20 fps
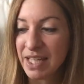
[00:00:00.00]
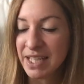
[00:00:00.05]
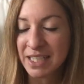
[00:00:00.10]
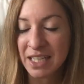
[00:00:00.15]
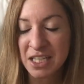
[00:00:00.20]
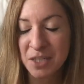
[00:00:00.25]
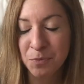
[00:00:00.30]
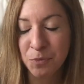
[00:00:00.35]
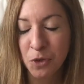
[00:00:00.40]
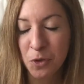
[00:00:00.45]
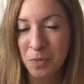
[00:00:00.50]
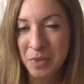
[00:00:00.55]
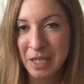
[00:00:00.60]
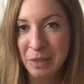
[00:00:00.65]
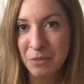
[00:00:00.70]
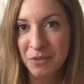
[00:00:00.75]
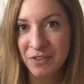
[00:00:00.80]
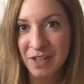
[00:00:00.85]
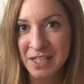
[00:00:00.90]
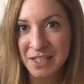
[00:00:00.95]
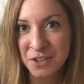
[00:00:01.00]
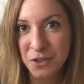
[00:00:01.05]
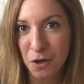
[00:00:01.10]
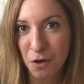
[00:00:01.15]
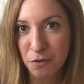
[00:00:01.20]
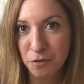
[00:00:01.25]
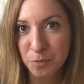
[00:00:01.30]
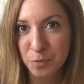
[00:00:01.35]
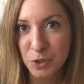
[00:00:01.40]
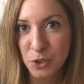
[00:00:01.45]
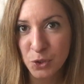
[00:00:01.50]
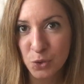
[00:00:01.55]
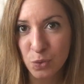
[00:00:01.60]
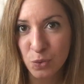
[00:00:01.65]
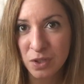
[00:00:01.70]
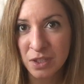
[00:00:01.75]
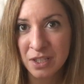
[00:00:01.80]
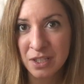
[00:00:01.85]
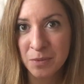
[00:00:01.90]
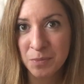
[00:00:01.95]
Ich hatte Probleme, weil sie oft
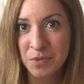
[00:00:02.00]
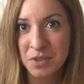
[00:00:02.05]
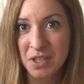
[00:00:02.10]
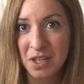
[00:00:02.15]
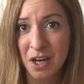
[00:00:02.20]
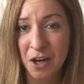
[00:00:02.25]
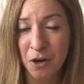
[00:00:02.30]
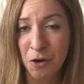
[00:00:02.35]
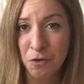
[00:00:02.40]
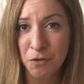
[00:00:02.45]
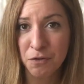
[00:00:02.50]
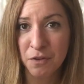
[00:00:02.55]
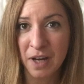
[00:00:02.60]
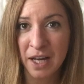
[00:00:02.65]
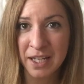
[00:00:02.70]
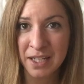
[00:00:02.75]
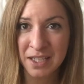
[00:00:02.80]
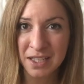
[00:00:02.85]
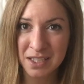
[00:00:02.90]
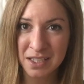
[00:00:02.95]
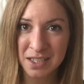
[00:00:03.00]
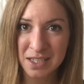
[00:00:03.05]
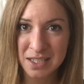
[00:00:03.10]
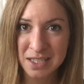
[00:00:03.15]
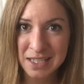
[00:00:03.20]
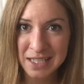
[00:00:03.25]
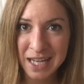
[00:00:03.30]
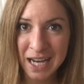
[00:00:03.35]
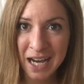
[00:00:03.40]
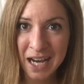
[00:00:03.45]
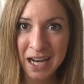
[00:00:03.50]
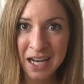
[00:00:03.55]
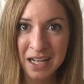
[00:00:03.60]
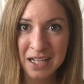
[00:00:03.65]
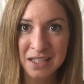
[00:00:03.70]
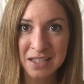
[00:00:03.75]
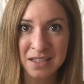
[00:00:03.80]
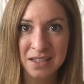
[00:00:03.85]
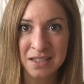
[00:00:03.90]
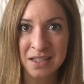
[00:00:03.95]
Bezug nimmt auf andere
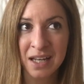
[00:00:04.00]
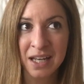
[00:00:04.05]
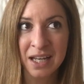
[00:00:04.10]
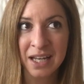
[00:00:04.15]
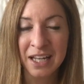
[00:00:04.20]
Stars,